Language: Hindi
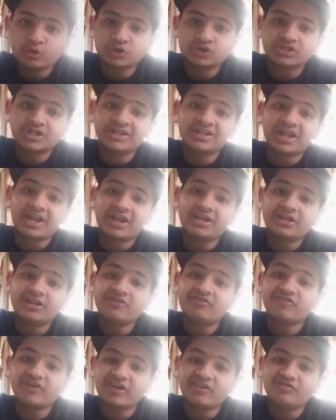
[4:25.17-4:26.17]
उसके
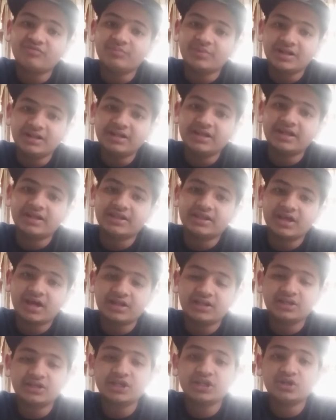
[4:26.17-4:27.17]
95 मिलियन
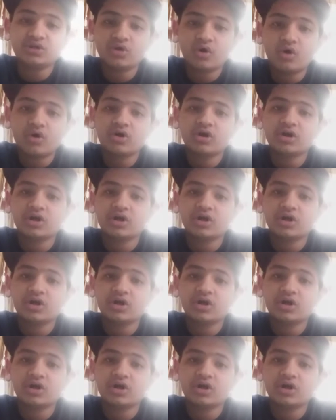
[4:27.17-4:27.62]
यानी कि 9